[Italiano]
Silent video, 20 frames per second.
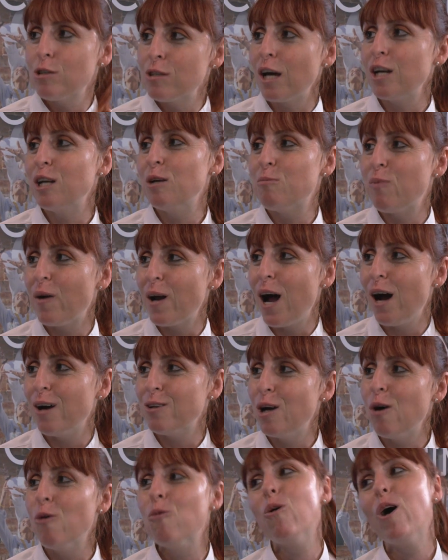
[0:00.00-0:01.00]
stanno
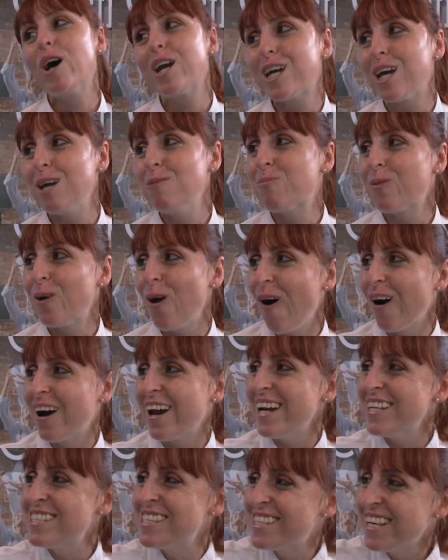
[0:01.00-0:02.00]
imparando, è un work in
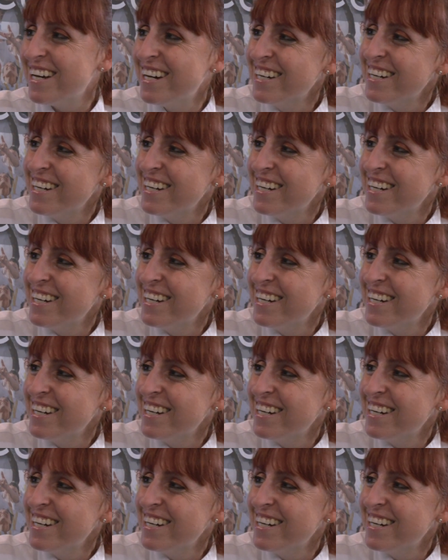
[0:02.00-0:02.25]
progress.